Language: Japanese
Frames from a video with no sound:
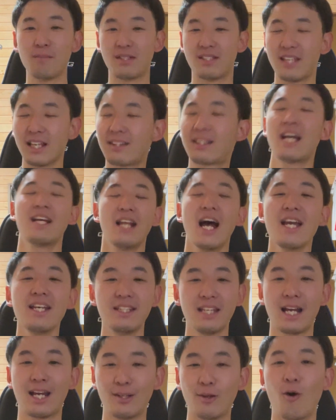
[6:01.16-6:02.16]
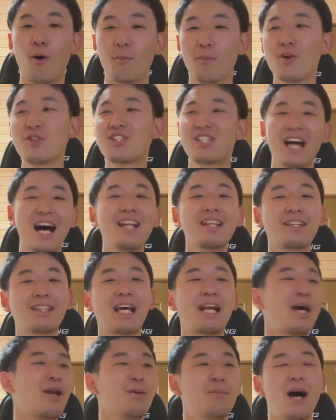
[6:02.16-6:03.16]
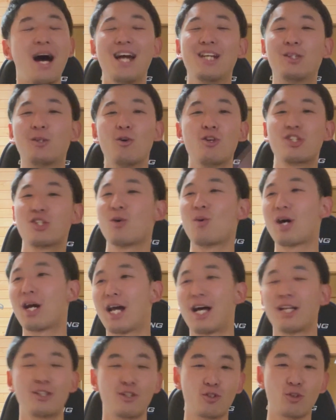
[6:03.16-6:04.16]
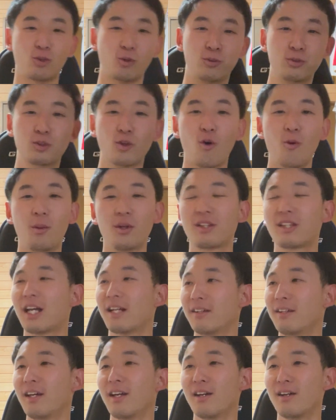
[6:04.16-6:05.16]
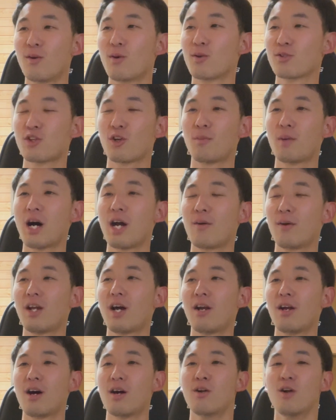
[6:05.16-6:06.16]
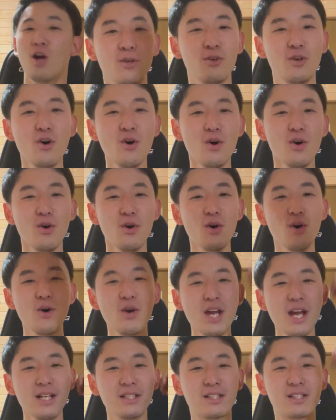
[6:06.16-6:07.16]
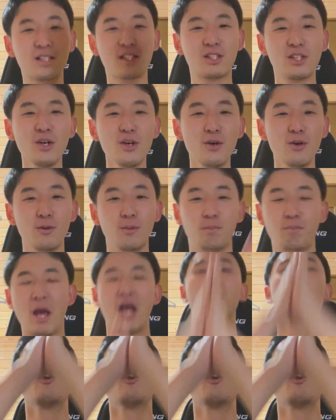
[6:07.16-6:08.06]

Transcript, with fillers: まあ、絶対ないんだけど、もしあったらの場合どうしようかなってちょっとふと思ったんで。もうその場合はないな。ルイスペル